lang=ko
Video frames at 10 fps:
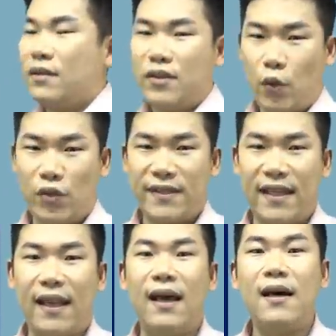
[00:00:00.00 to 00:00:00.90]

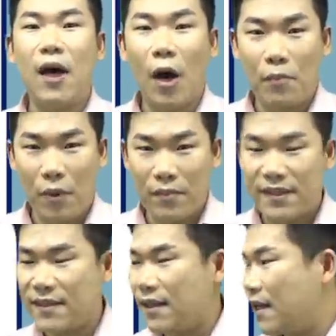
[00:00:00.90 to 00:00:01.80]
소득세나
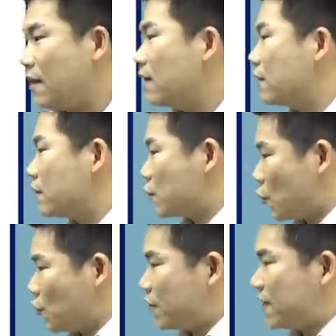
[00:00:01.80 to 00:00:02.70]
법인세나
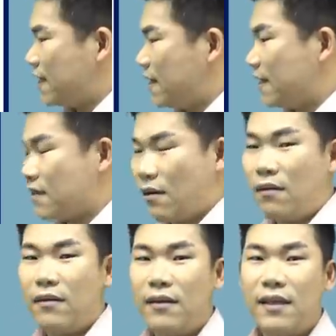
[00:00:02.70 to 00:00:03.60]
종부세에
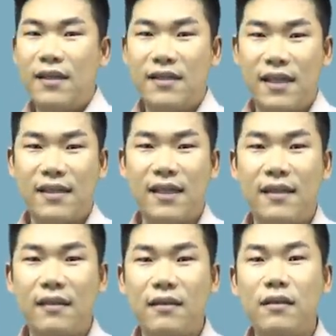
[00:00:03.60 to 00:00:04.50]
대해서 세제
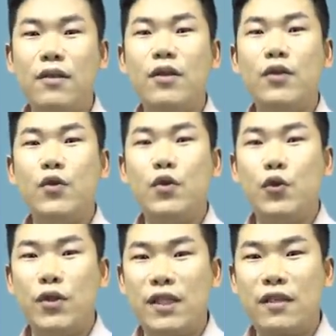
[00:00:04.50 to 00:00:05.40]
혜택을
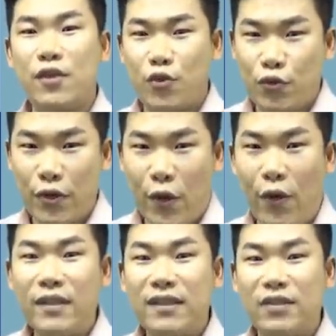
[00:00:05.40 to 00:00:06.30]
유지시켜
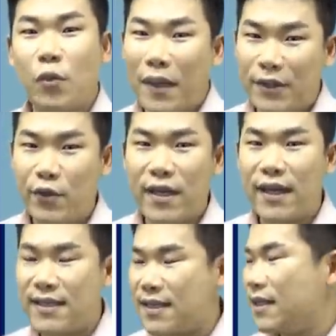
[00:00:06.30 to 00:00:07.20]
주고요. 등록
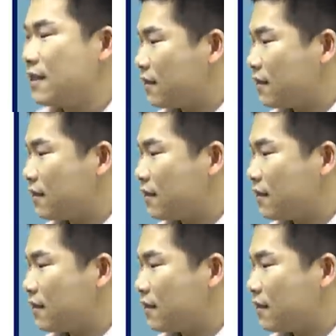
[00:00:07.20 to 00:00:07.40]
말소일까지